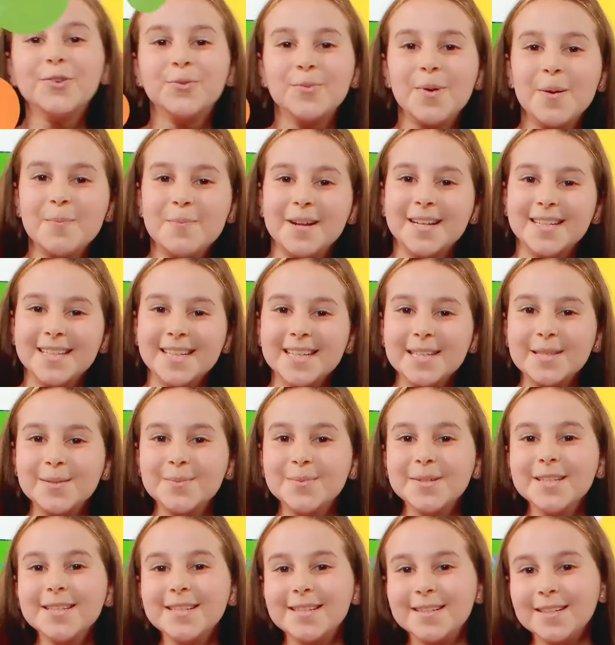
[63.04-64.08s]
je m'appelle
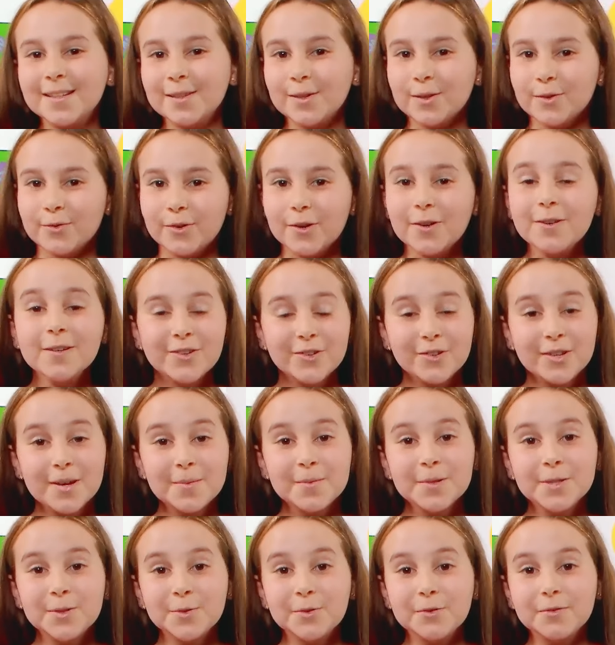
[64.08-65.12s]
Yasmine, j'ai 9 ans,
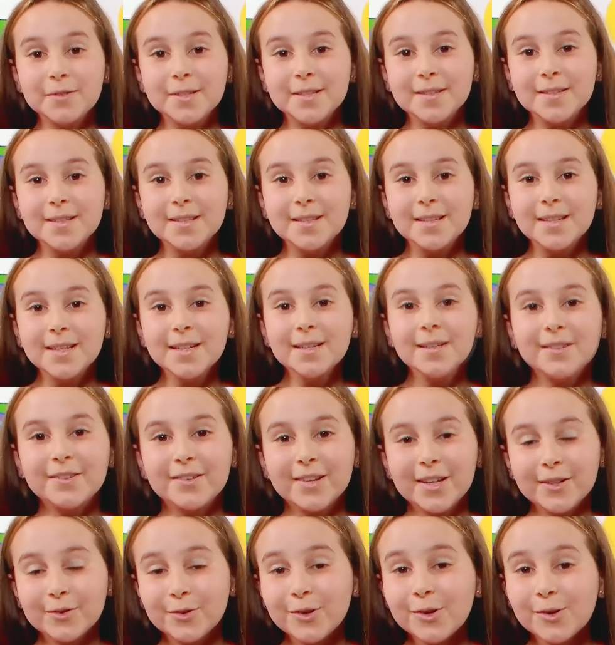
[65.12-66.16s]
j'habite au Vésiné,
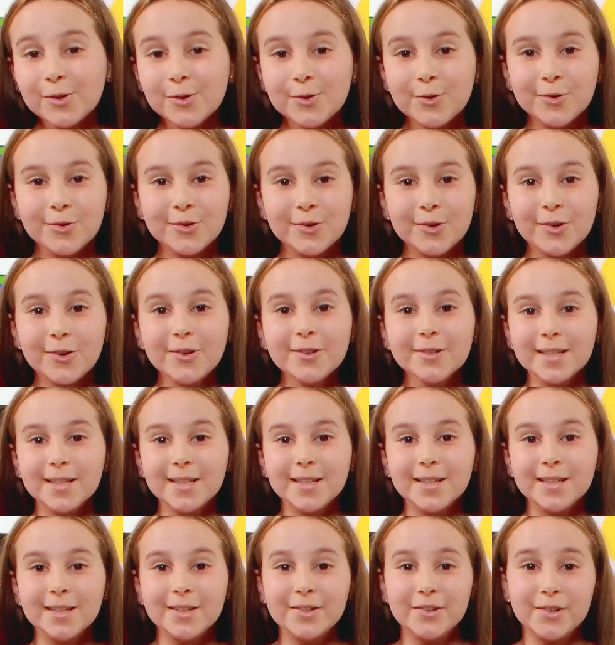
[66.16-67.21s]
j'adore le chant
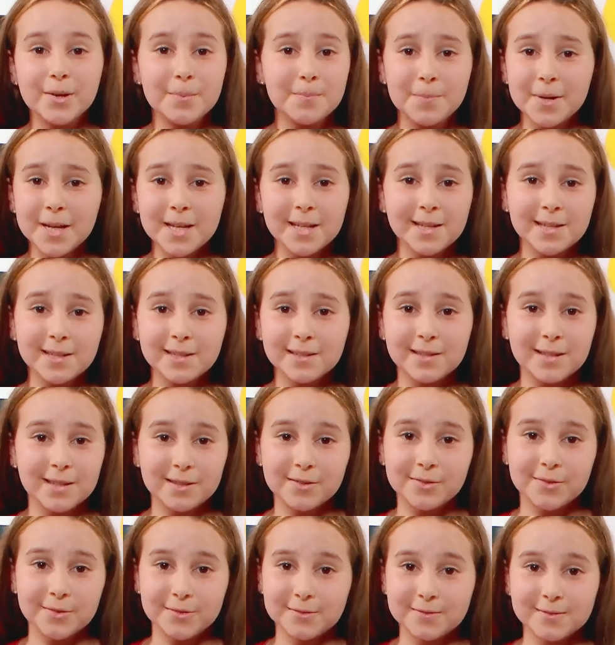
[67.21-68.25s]
et j'aime pas
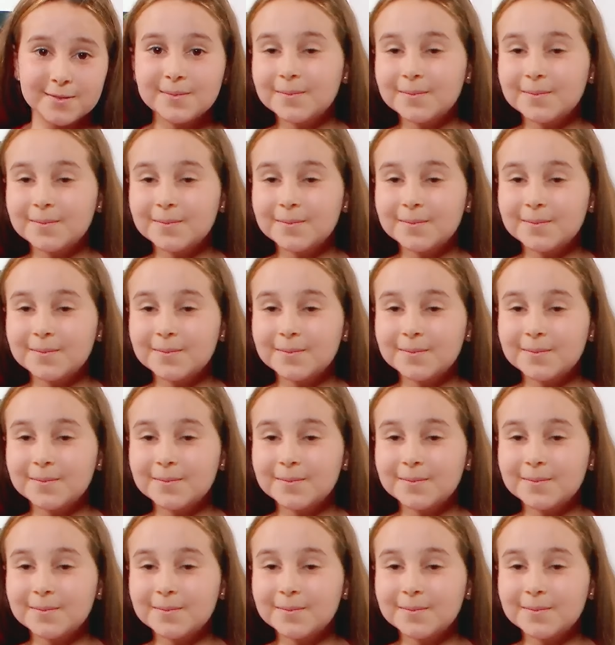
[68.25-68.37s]
l'équitation.